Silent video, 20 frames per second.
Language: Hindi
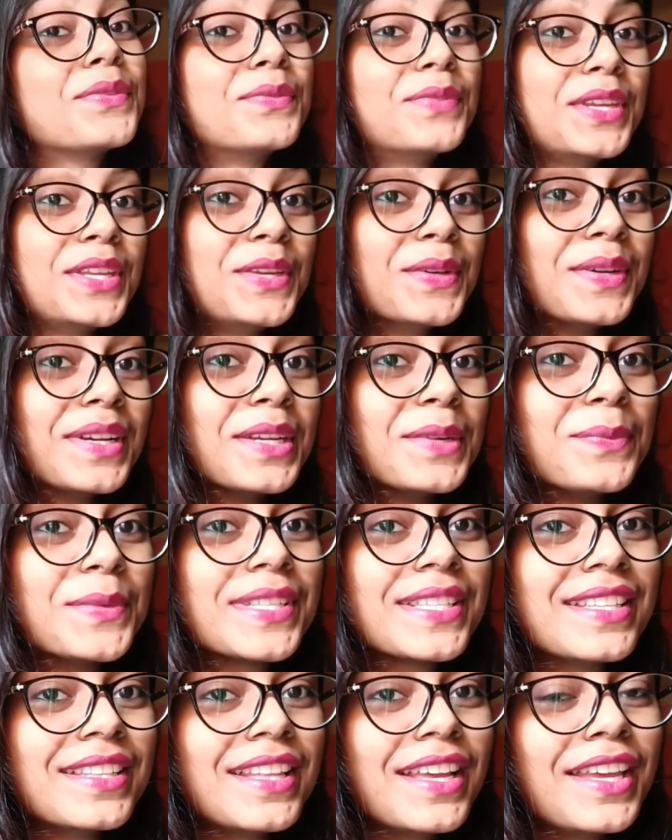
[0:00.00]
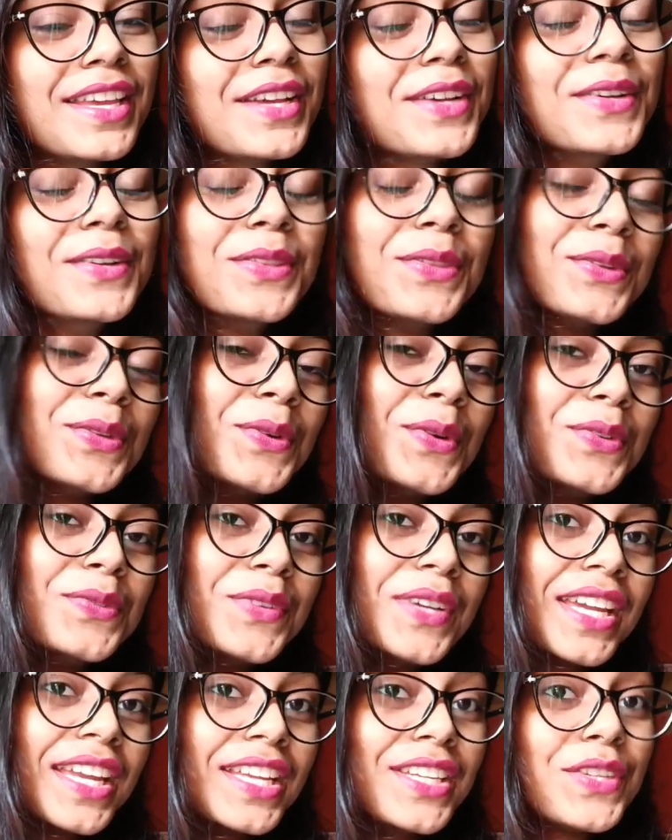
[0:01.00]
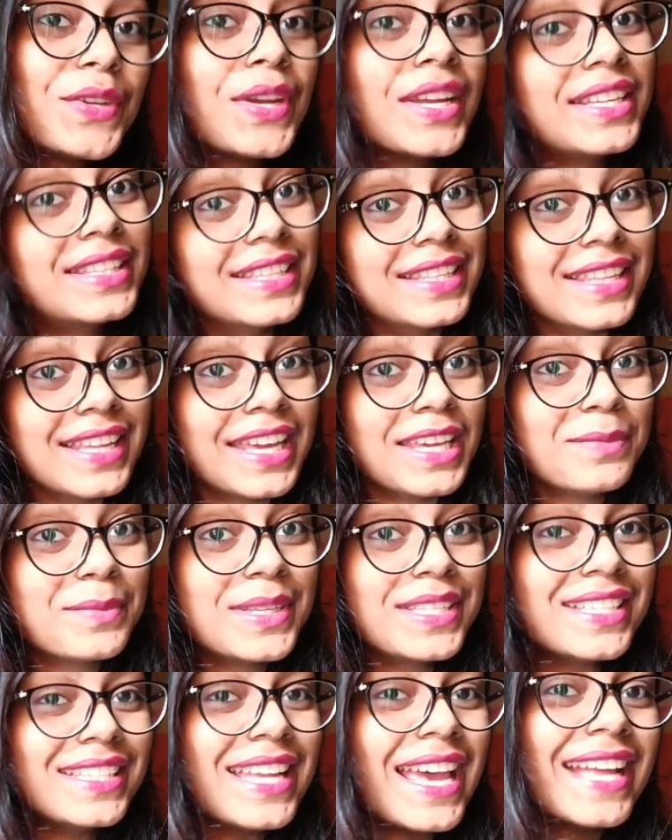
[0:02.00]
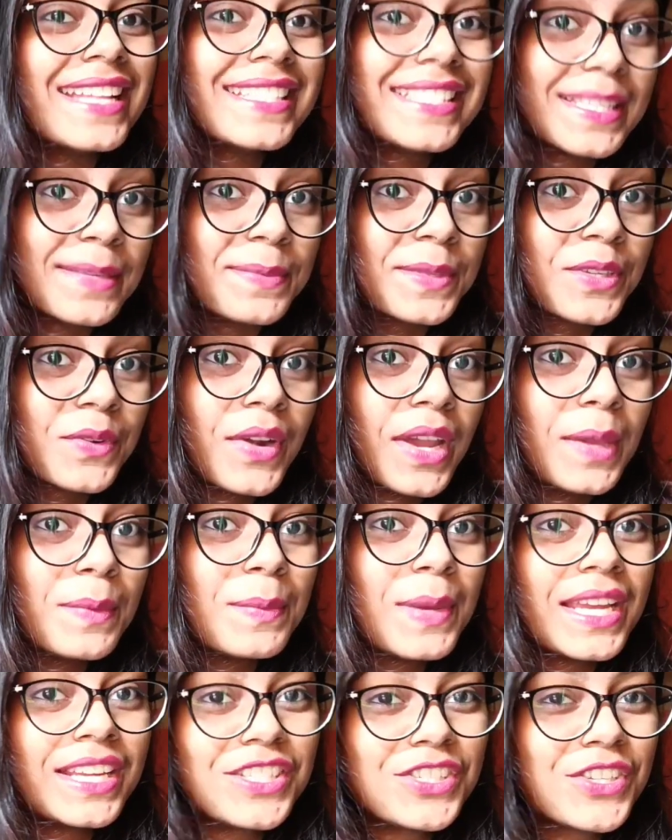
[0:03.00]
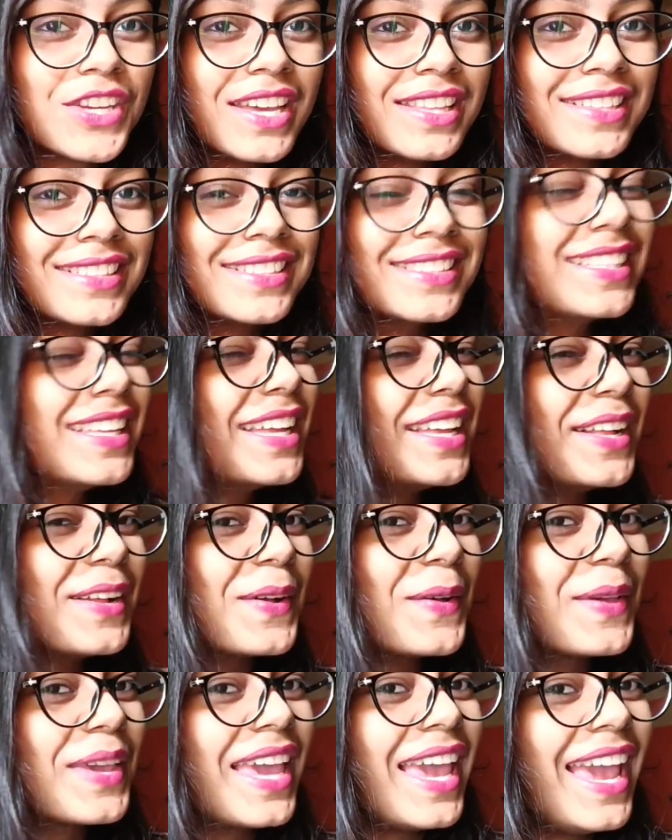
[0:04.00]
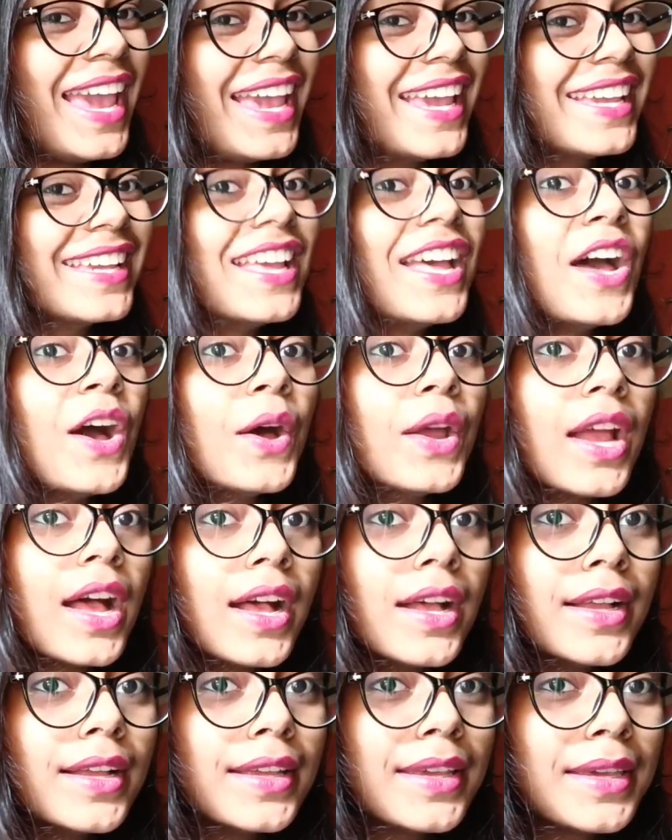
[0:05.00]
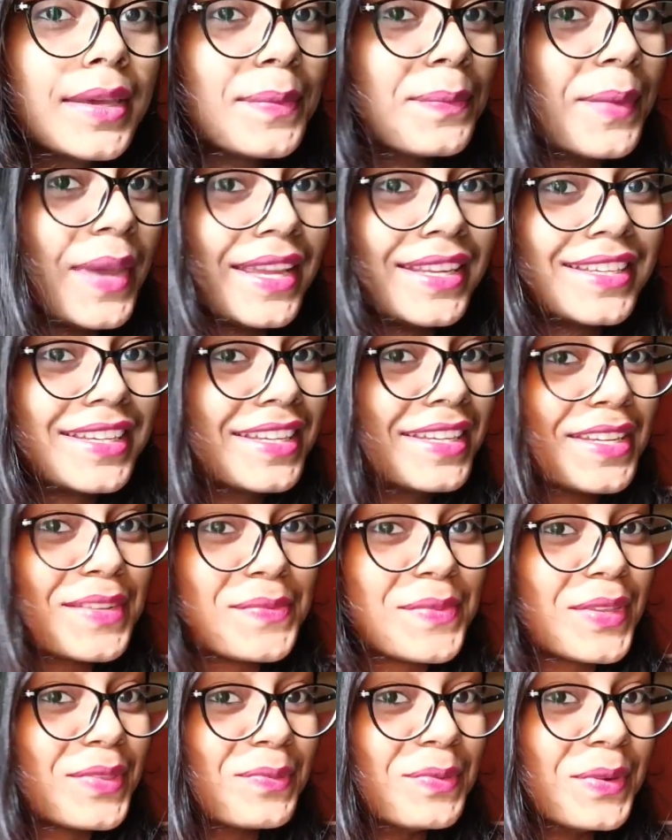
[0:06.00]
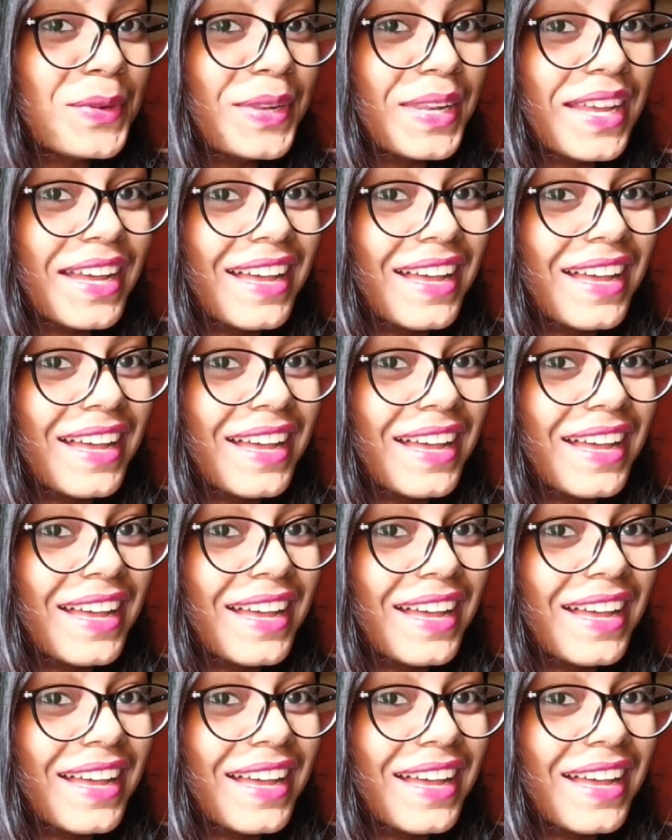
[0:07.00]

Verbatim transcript: अगर पसंद आया हो तो डोंट फॉरगेट टू हिट द लाइक बटन एंड सब्सक्राइब माय चैनल ओके और हाँ कमेंट करना मत भूलना